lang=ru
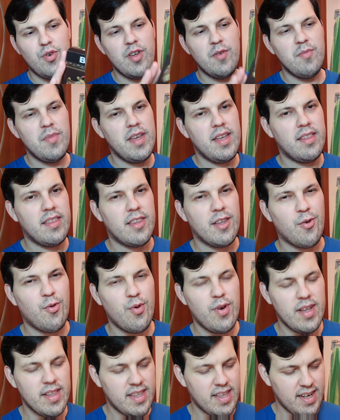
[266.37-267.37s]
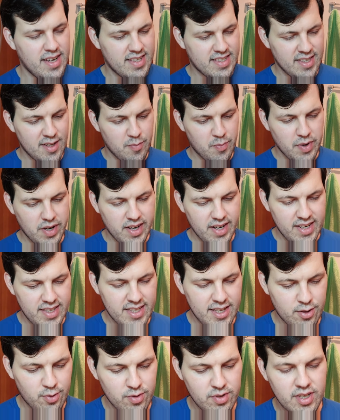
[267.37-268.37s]
имеет такое интересное
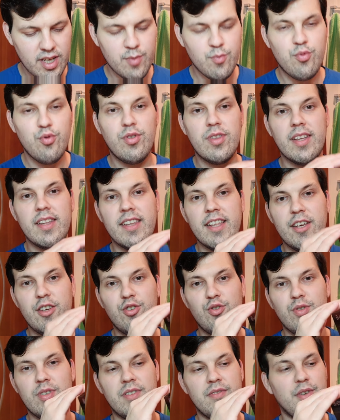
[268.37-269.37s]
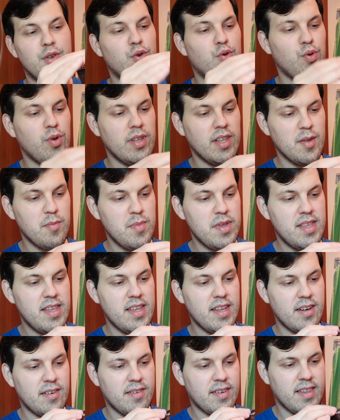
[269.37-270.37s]
покрытие, то есть как будто она еще сверху
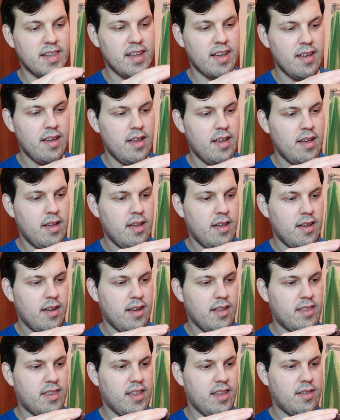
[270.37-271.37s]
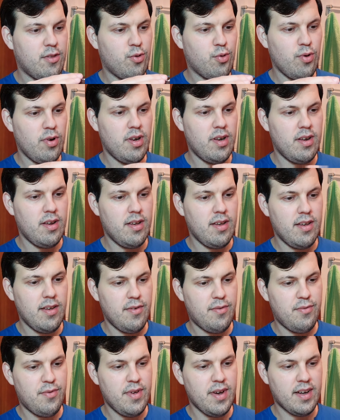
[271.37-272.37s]
ламинирована. Это то ли
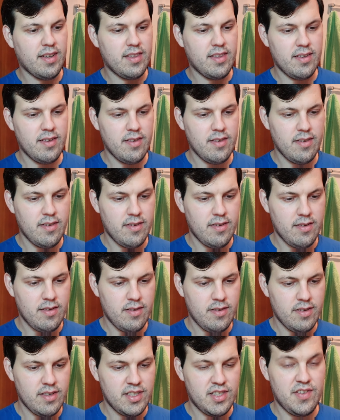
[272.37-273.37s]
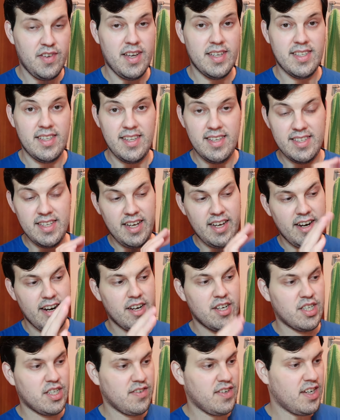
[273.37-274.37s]
эффект, связанный с
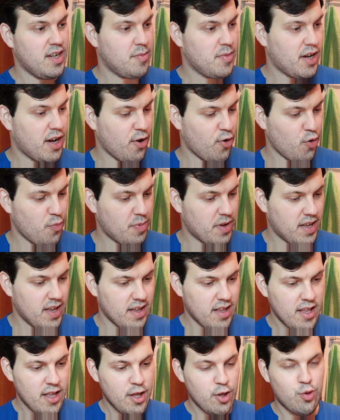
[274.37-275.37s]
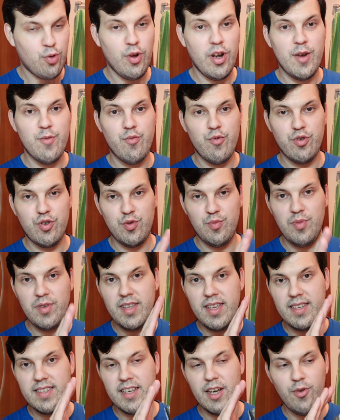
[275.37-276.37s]
окрашиванием коробки, то ли может быть
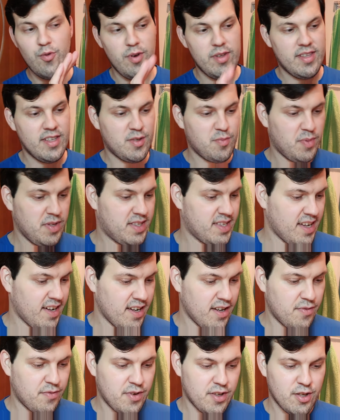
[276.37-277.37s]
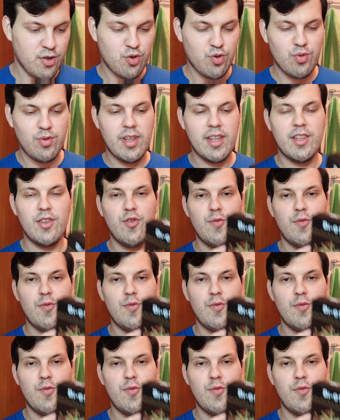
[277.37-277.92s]
есть какой-то специальный финиш у данной